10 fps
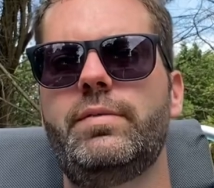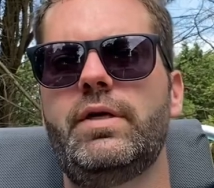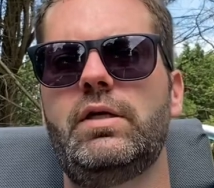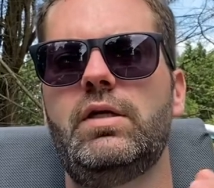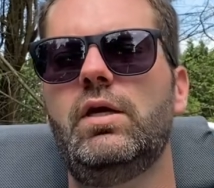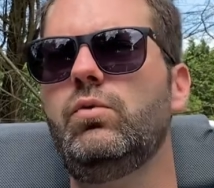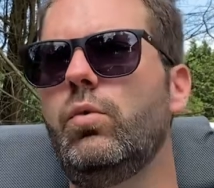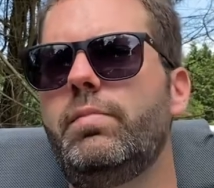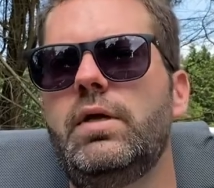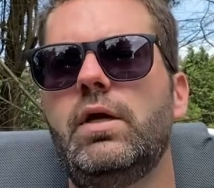américaine,
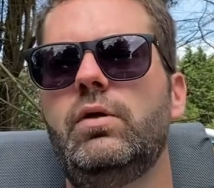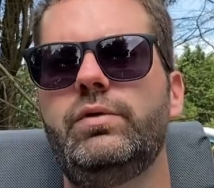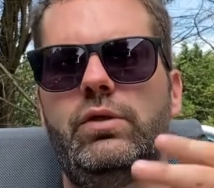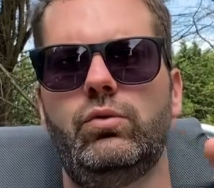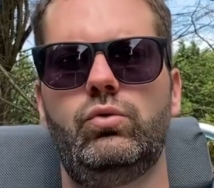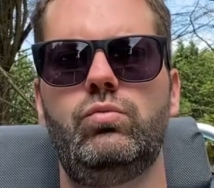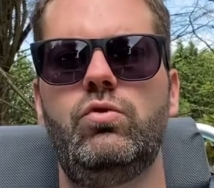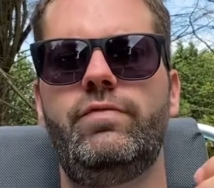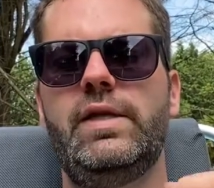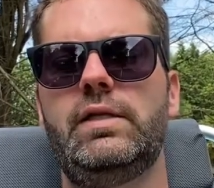EPA, on a notre
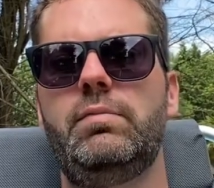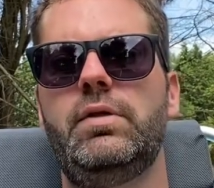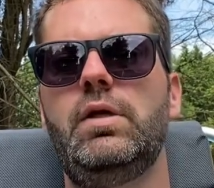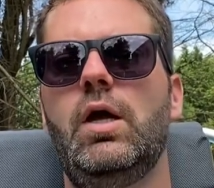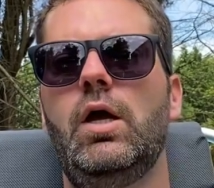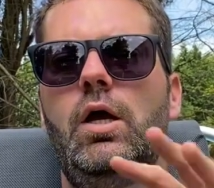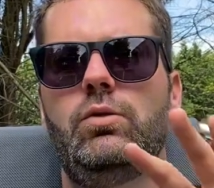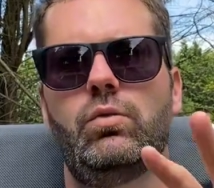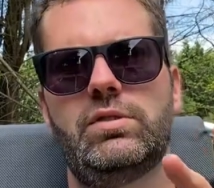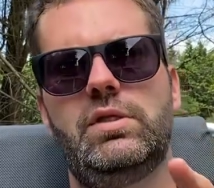WLTP.
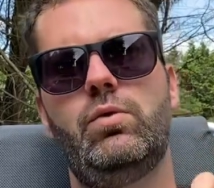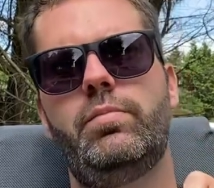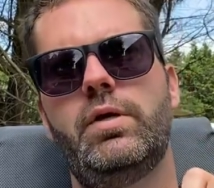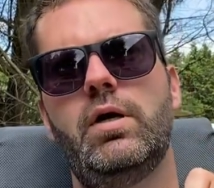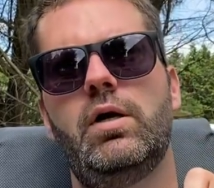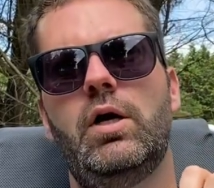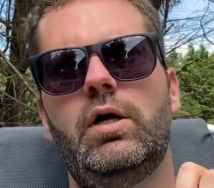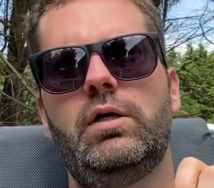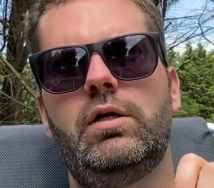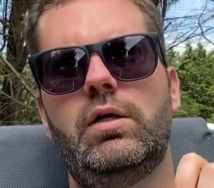Donc celle EPA
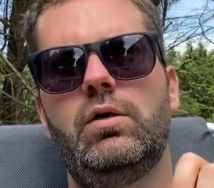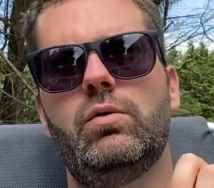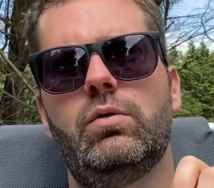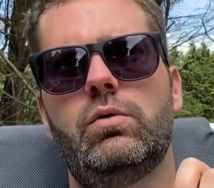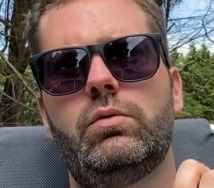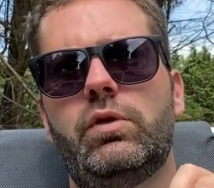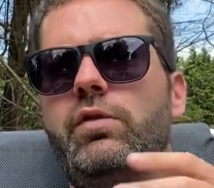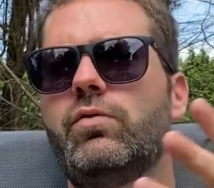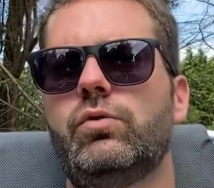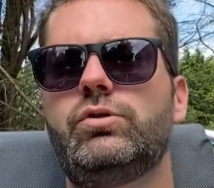est
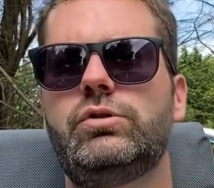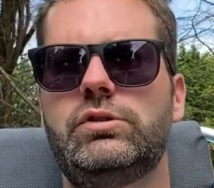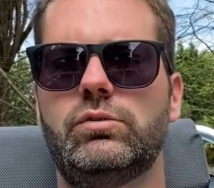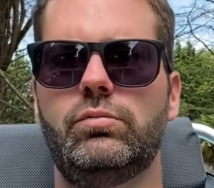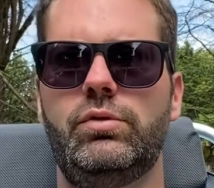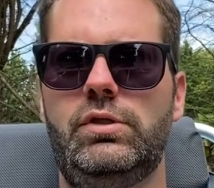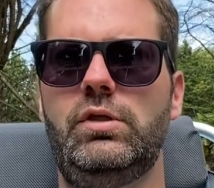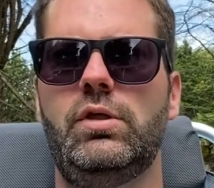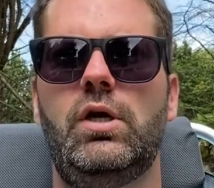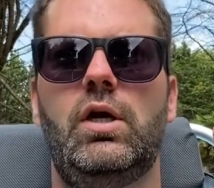très franche, si on peut
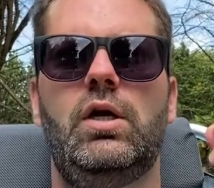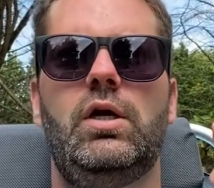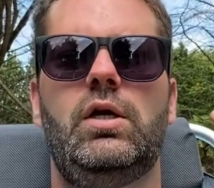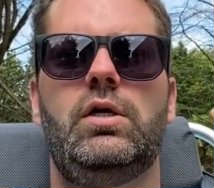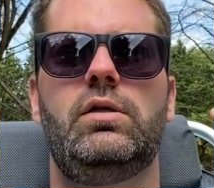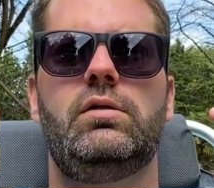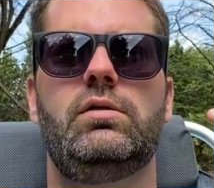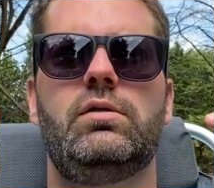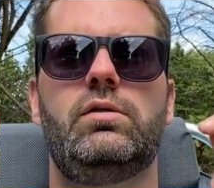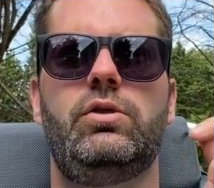dire, est
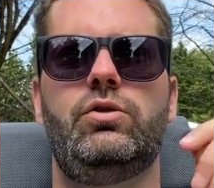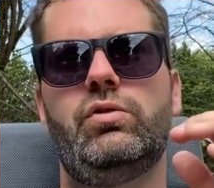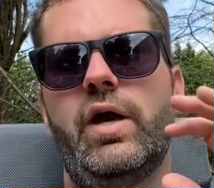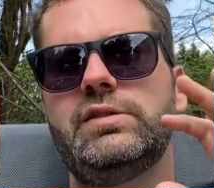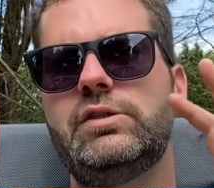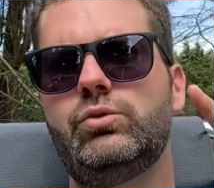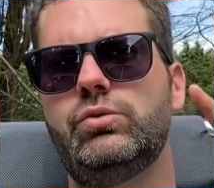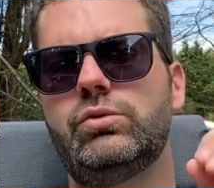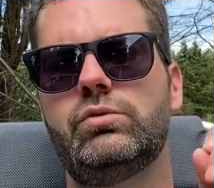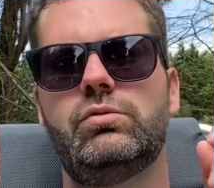euh, assez
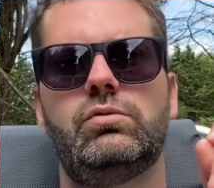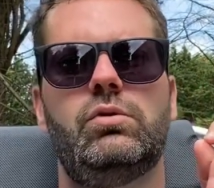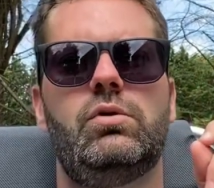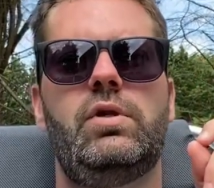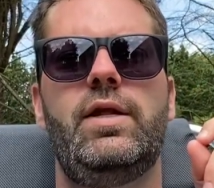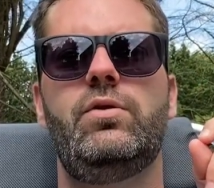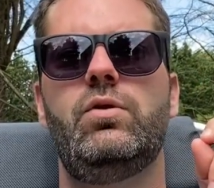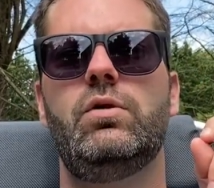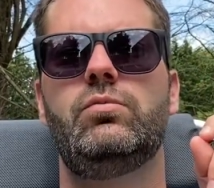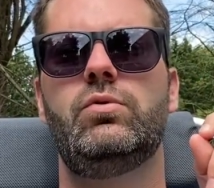juste. Euh, la
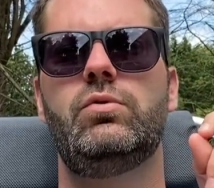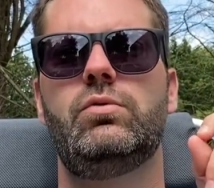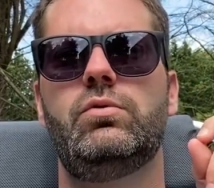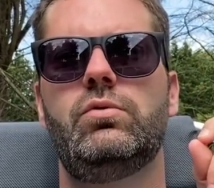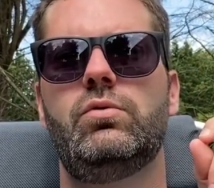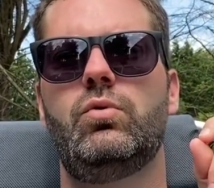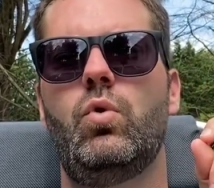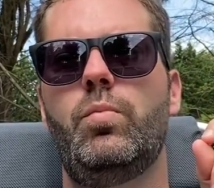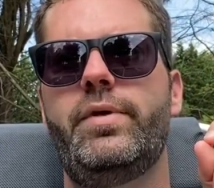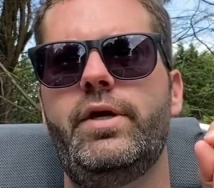norme
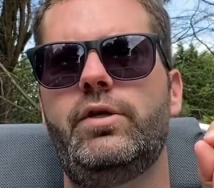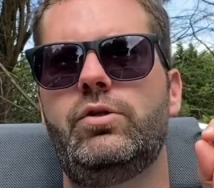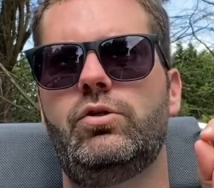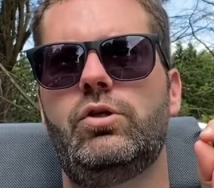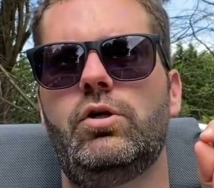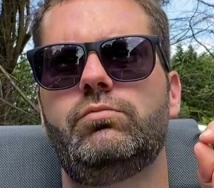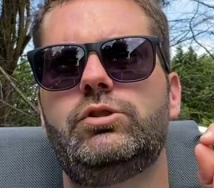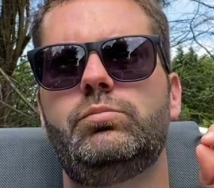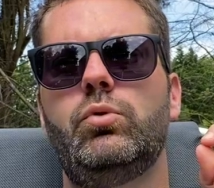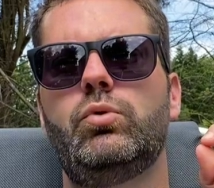européenne est un
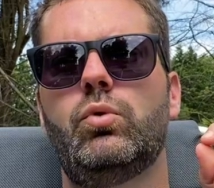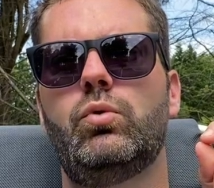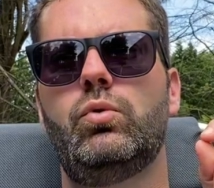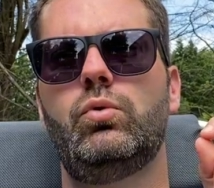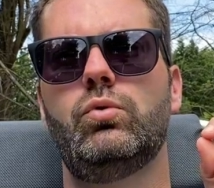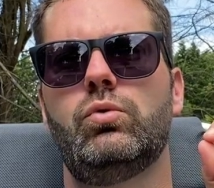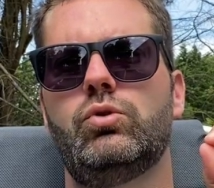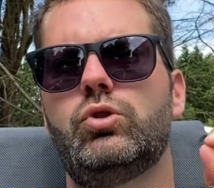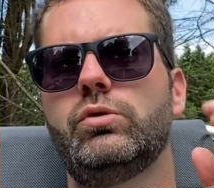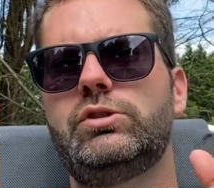petit peu trop
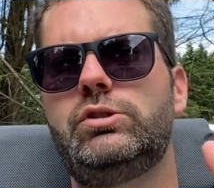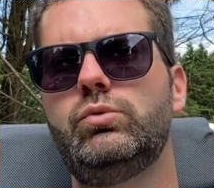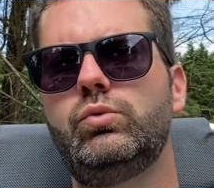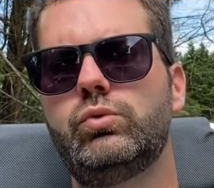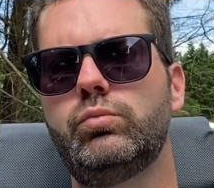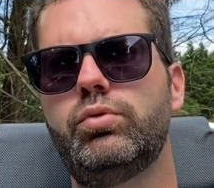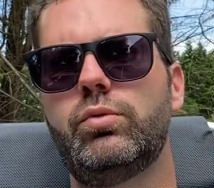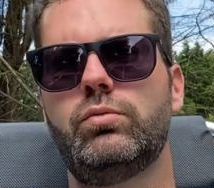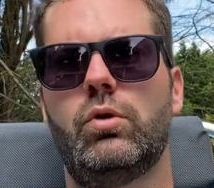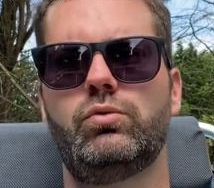gentille ou
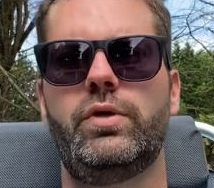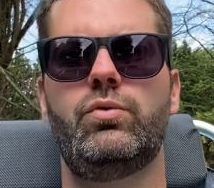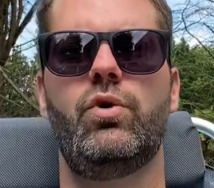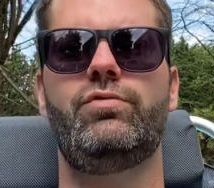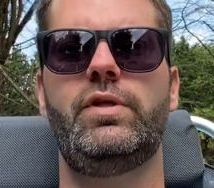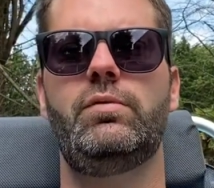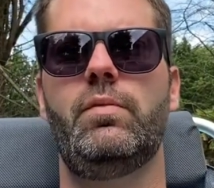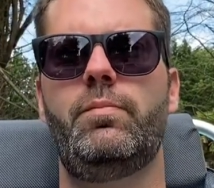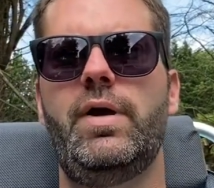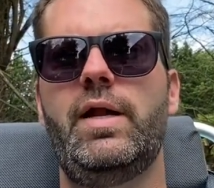souple. En tout cas, ne reflète
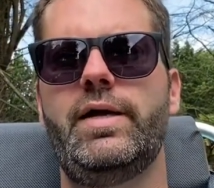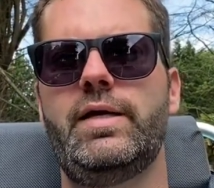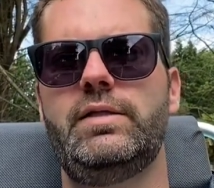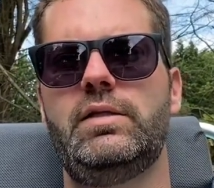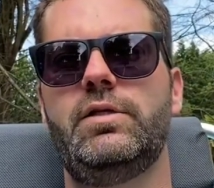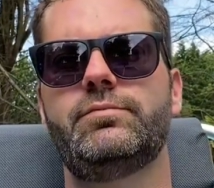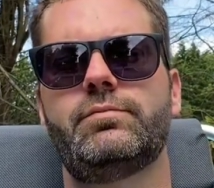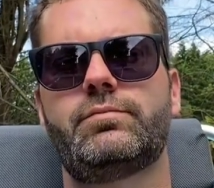pas la réalité.